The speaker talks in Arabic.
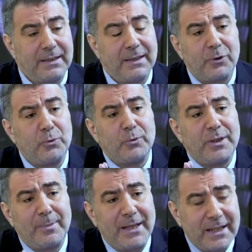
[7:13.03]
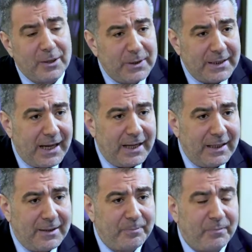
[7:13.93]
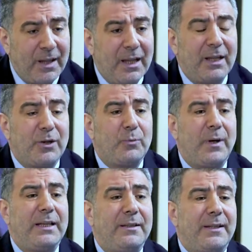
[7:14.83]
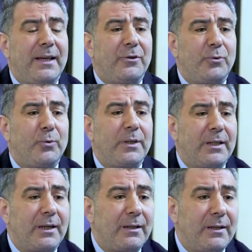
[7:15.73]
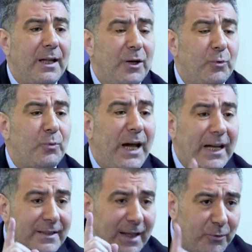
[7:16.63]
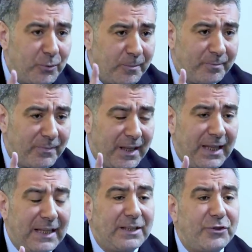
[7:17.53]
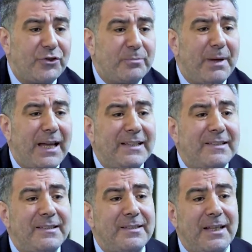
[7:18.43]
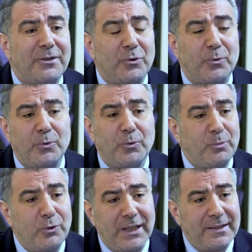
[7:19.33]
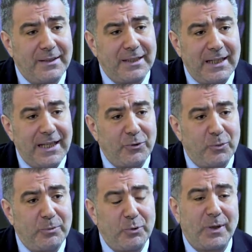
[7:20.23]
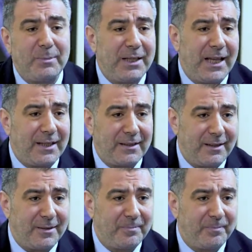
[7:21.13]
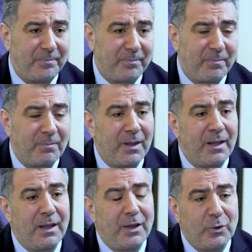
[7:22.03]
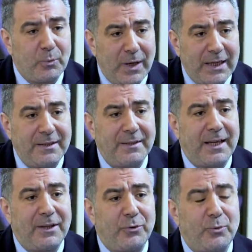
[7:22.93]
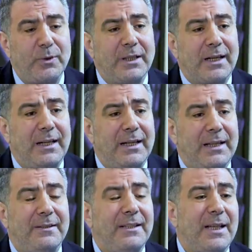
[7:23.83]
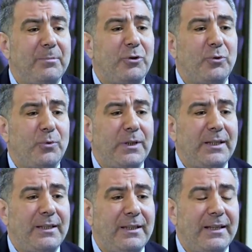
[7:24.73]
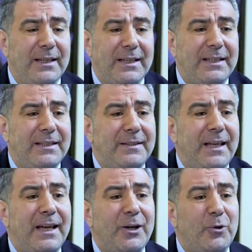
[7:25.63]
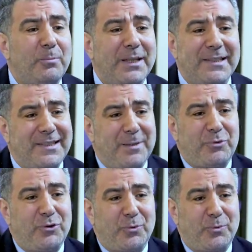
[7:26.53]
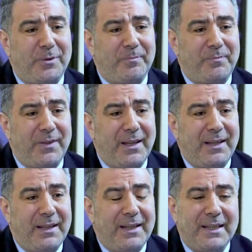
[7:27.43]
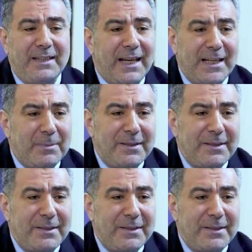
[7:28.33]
يقول تبارك وتعالى واذا ذكر الله وحده اشمأزت قلوب الذين لا يؤمنون بالاخره لا إله واذا ذكر الذين من دونه اذا هم يستبشرون لا اله الا الله يعني